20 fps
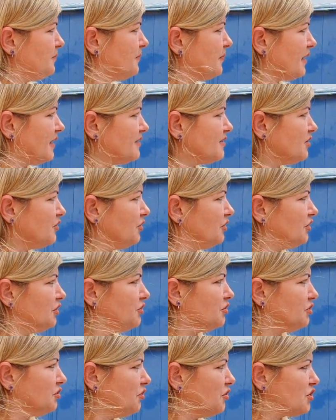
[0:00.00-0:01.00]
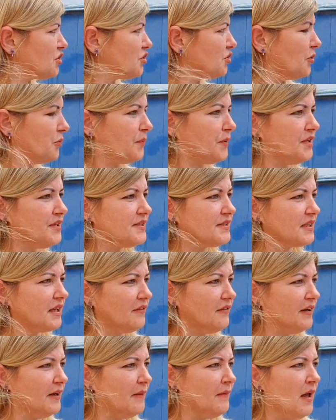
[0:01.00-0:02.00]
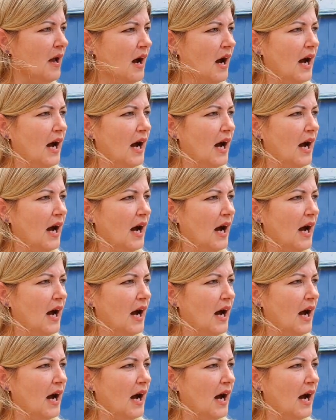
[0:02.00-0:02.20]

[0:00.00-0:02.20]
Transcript: происходит то, что приставы